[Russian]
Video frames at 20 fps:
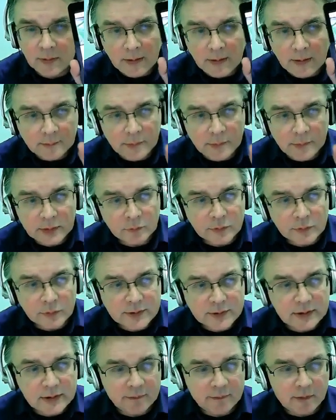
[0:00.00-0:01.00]
Поэтому вот
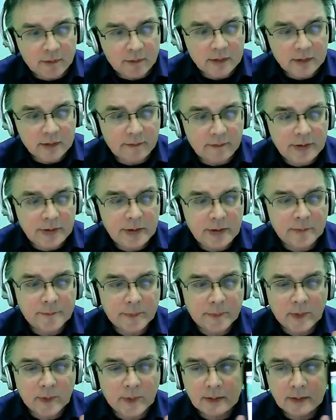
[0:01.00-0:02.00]
слева оглавление
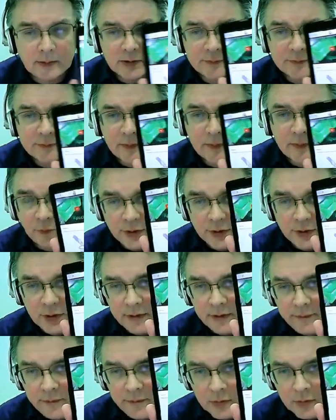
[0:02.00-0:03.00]
на смартфоне я не
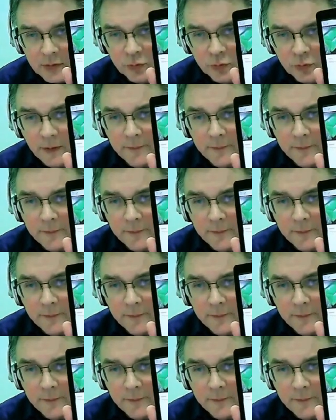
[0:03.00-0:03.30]
вижу,